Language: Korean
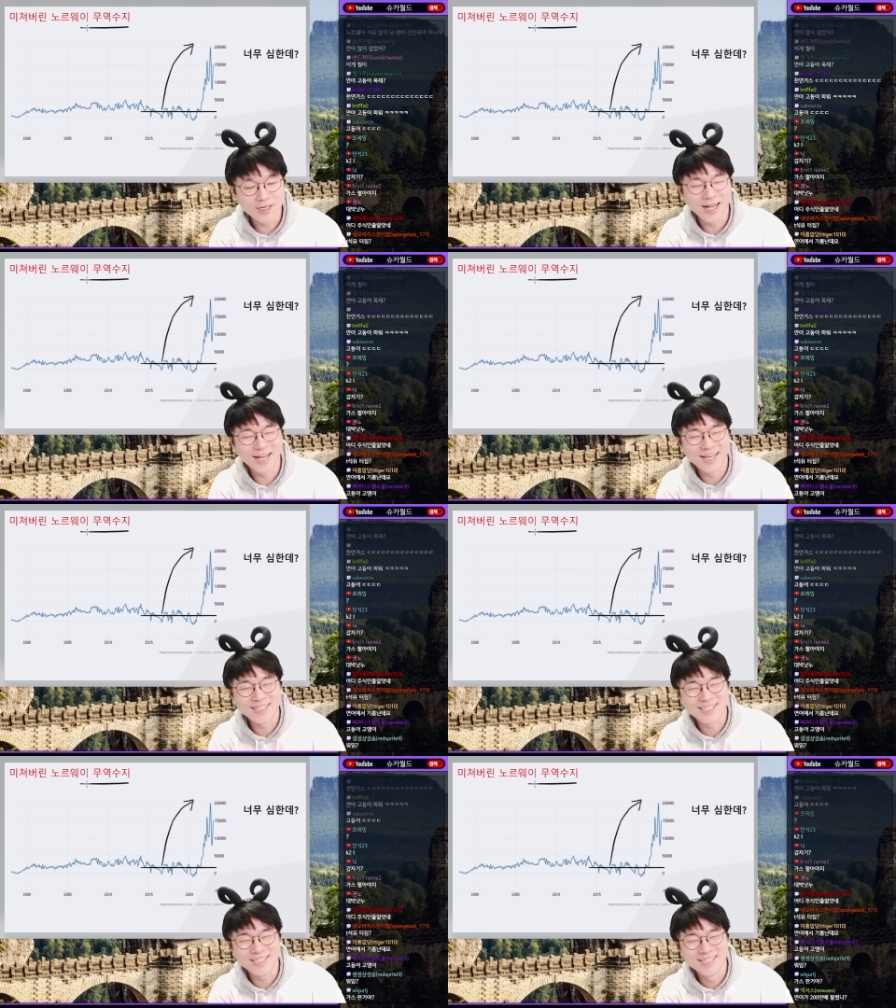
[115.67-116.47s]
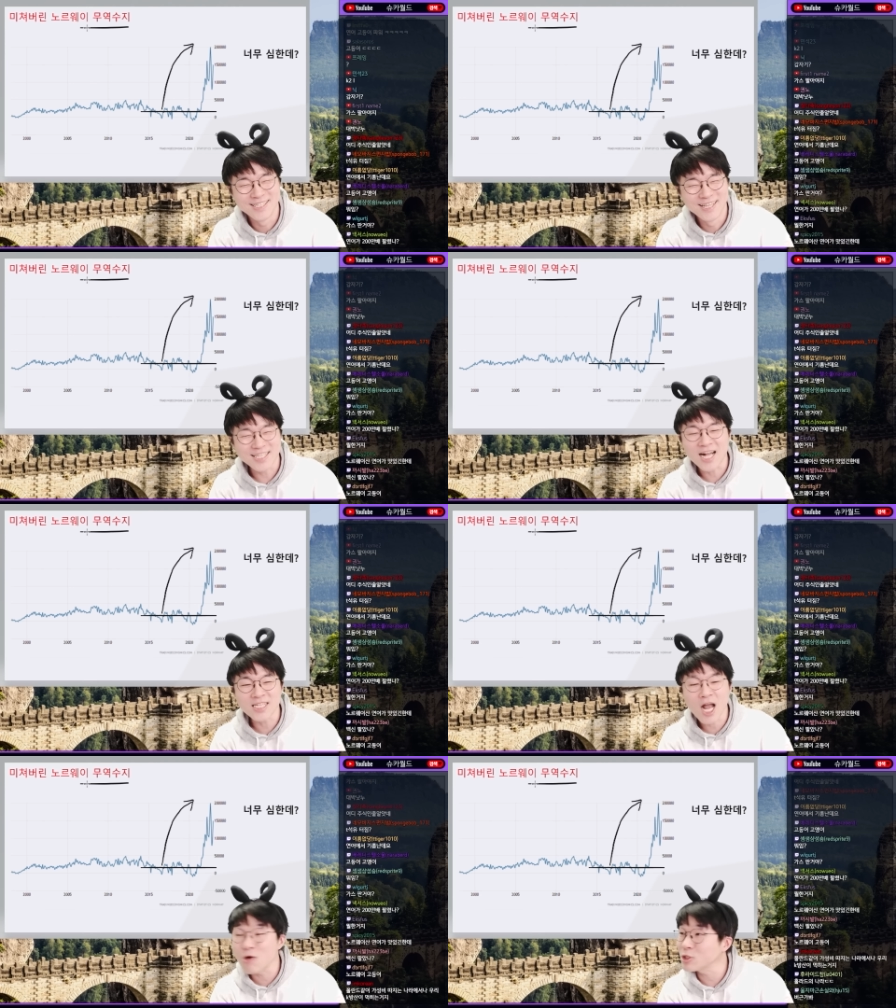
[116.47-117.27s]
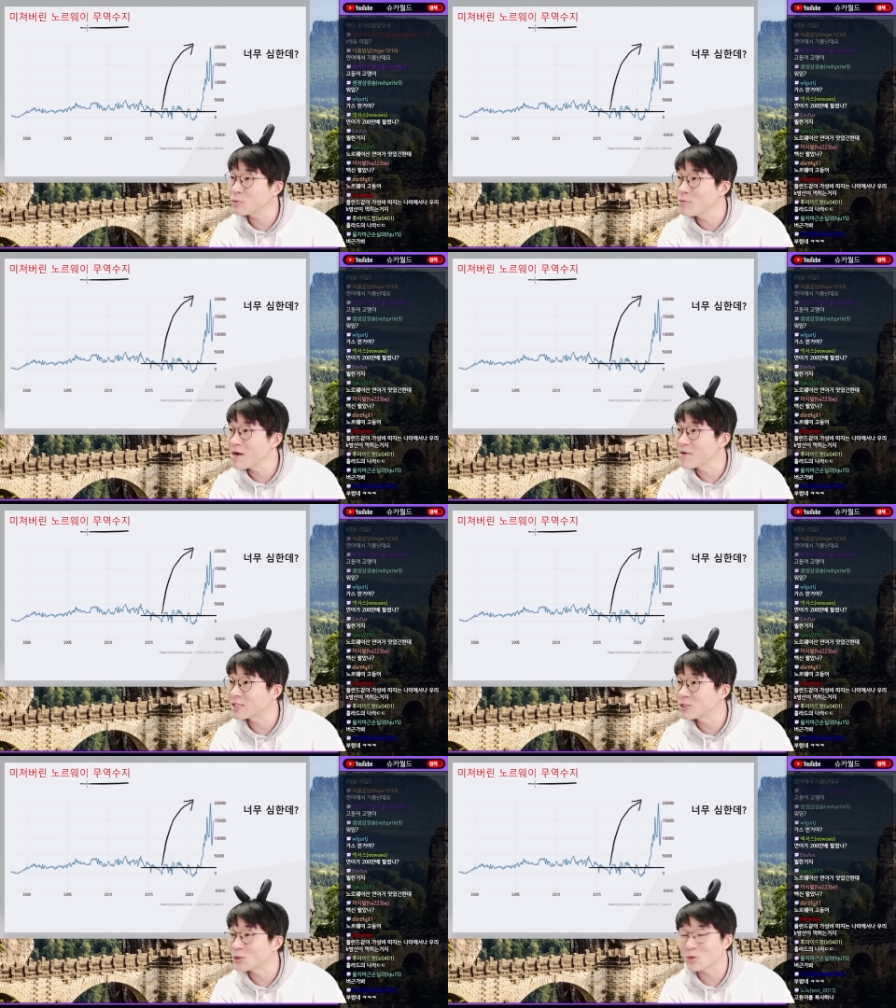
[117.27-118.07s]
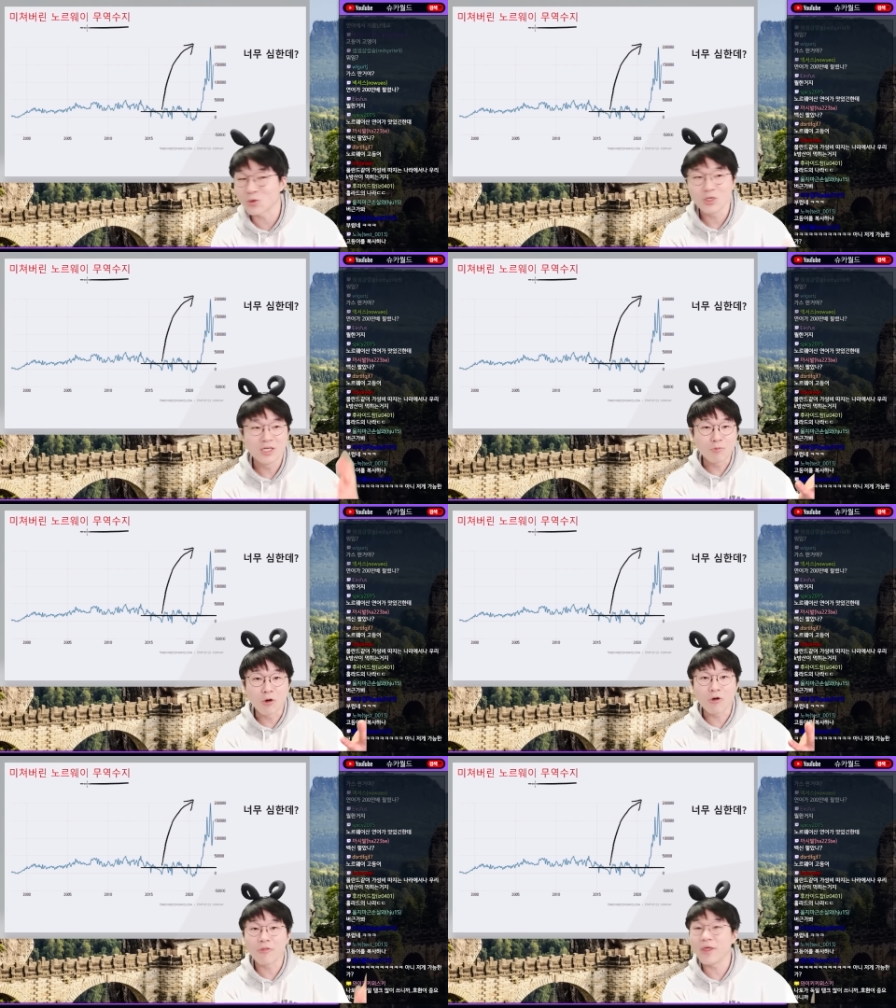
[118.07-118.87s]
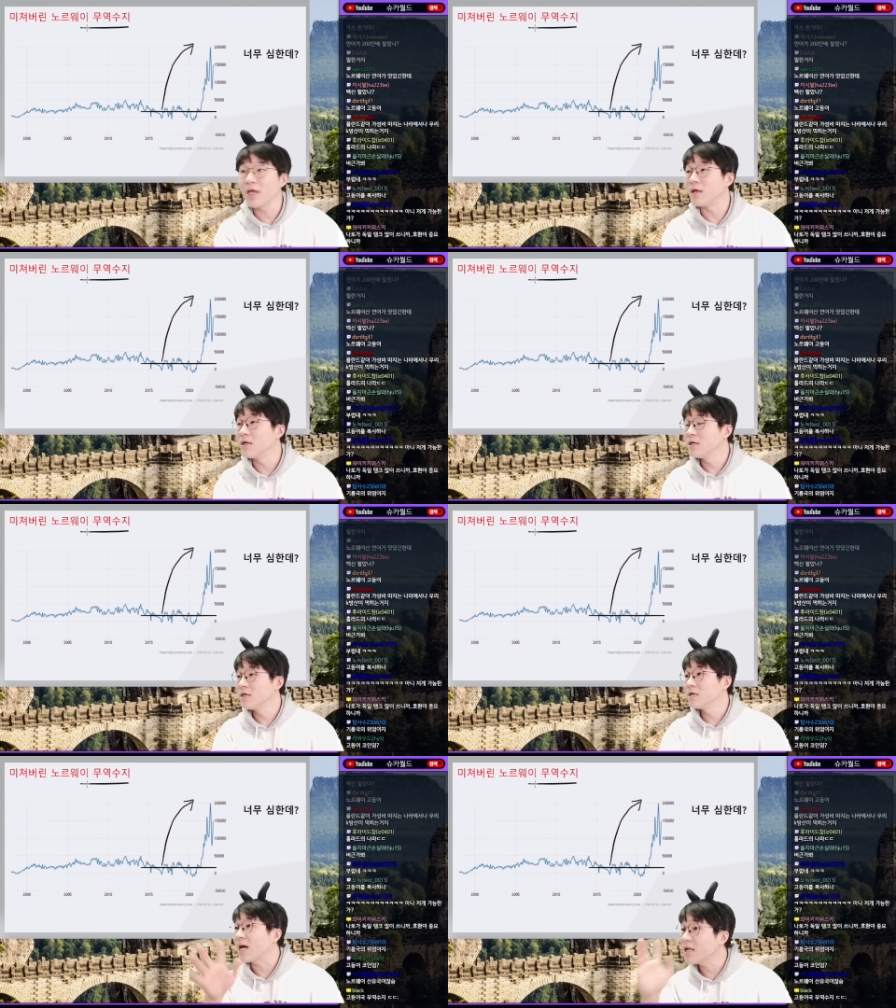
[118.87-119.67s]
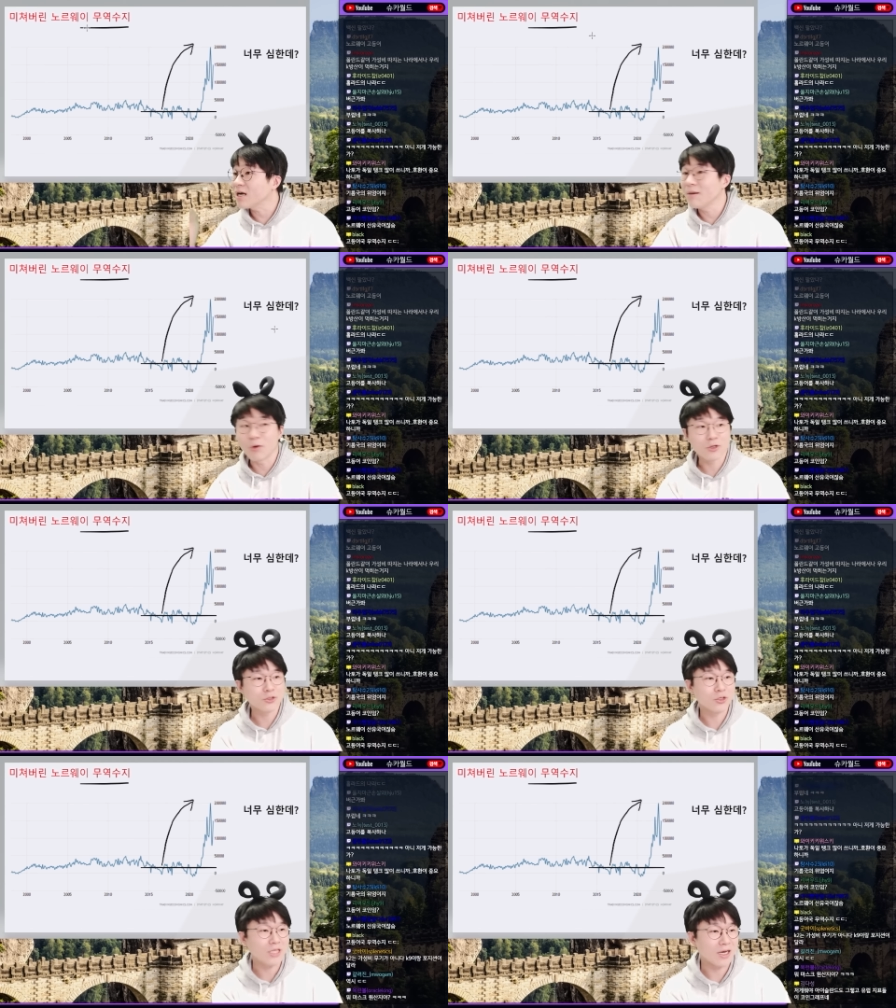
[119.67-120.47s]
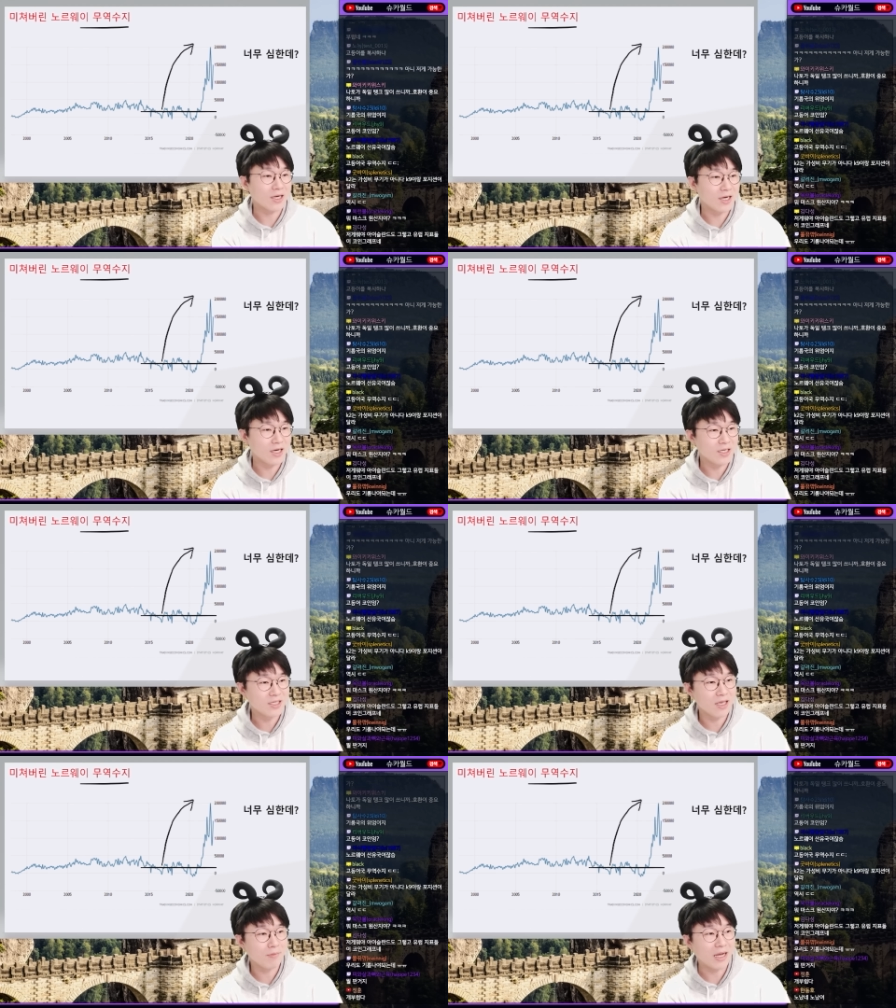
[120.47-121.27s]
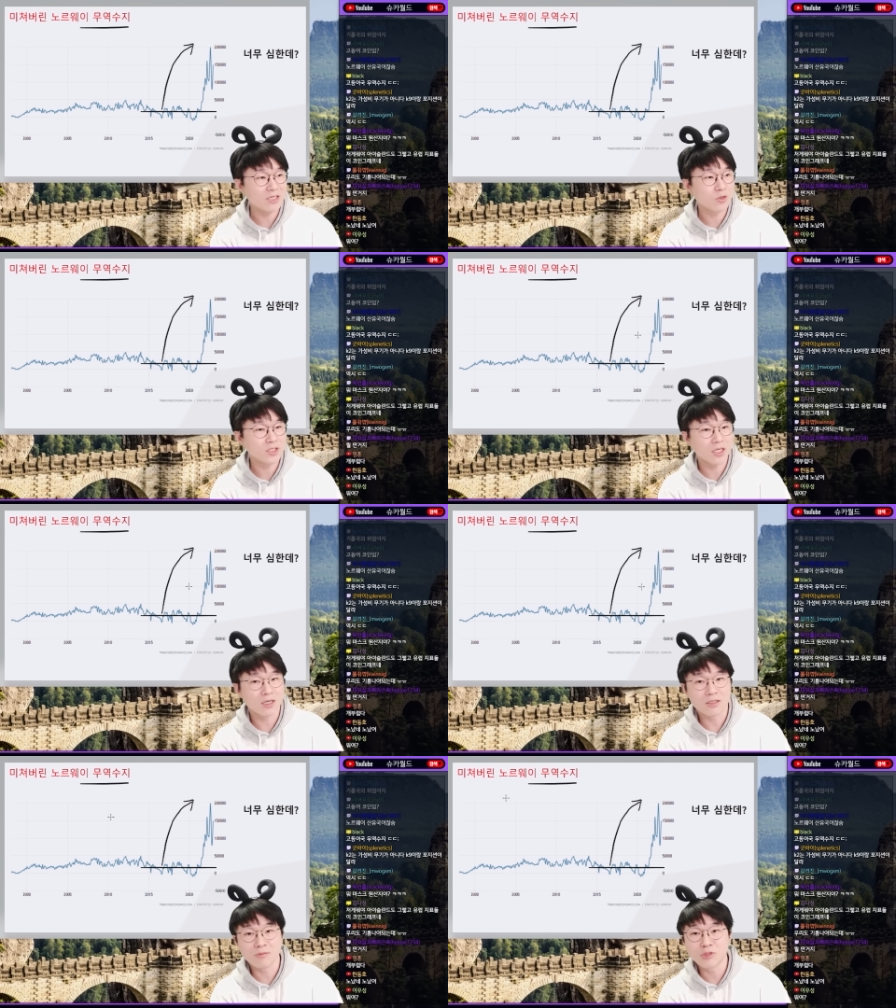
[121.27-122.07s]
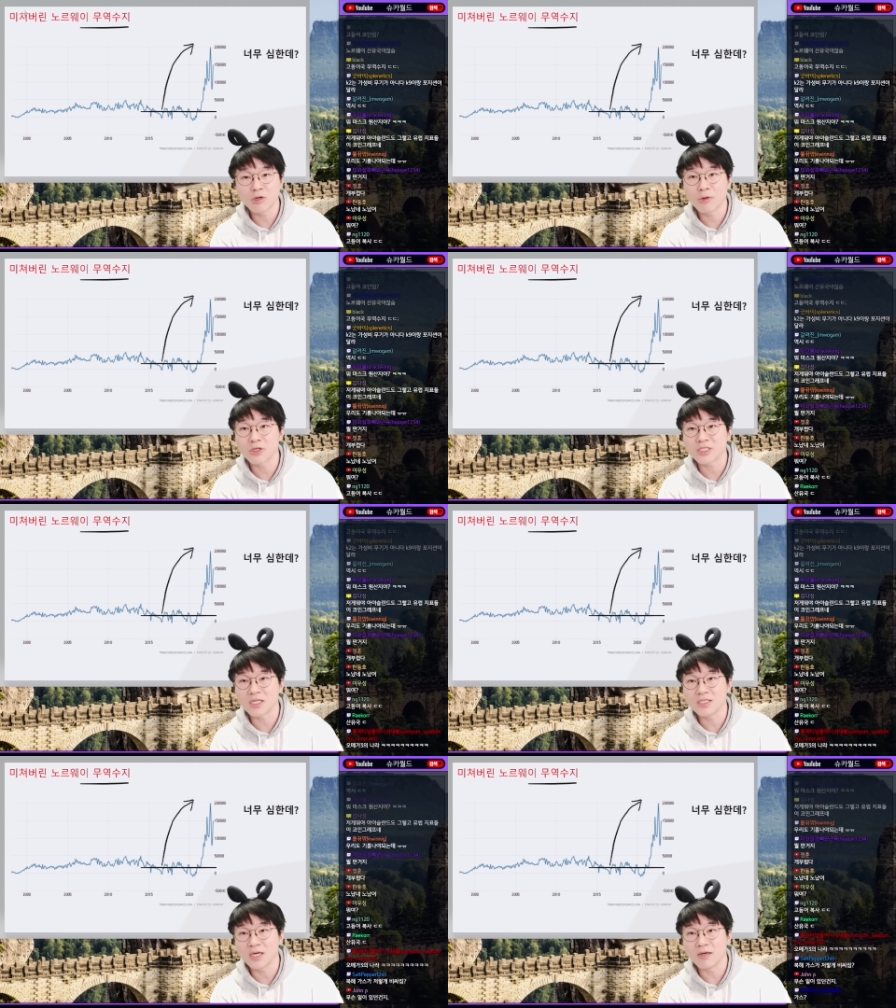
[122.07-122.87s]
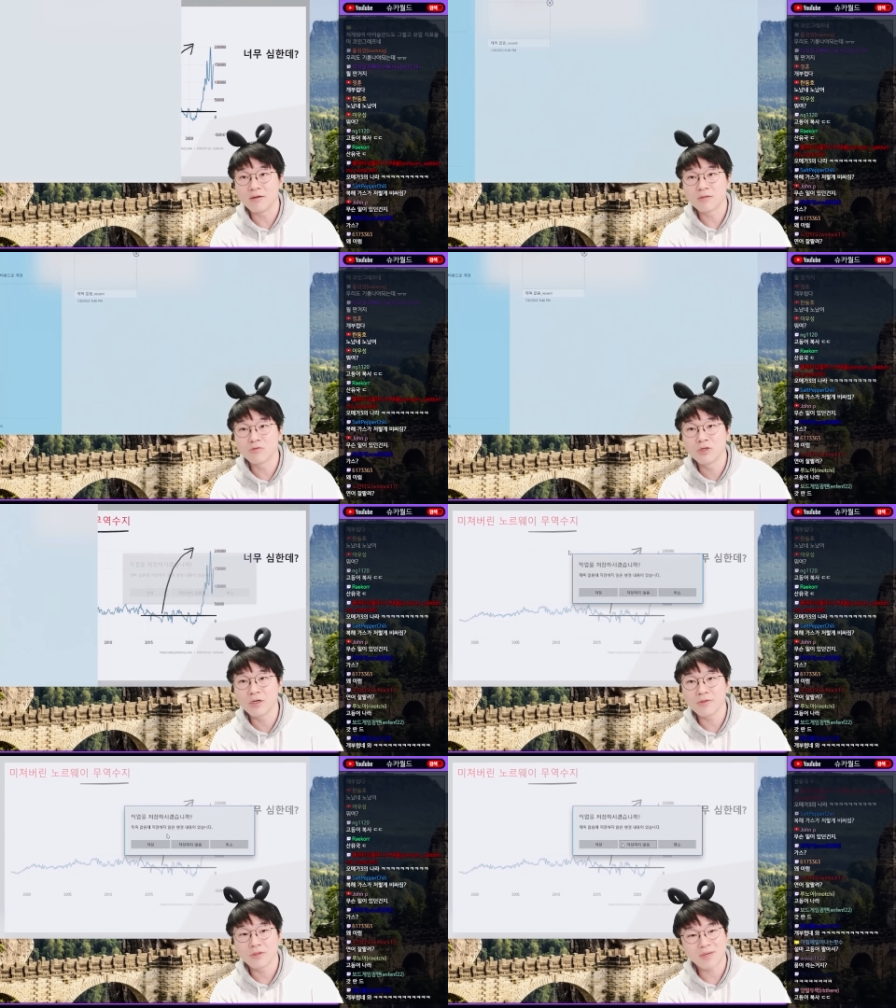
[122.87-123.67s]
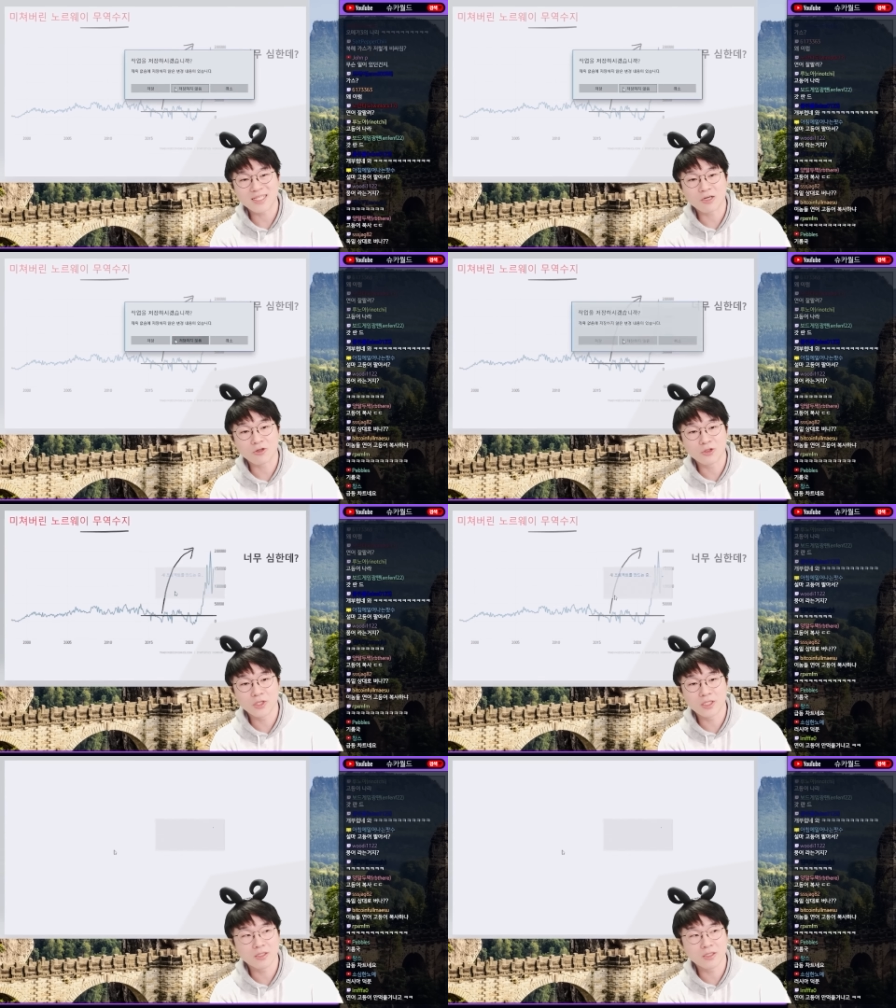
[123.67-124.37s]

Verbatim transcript: 하여튼 상대하고 싶은 마음이 막 들 정도로 본 건데 나라가 벌었어요. 나라가 이게 말이 되냐? 이게 미쳐버렸지 않냐? 물론 바다 건너에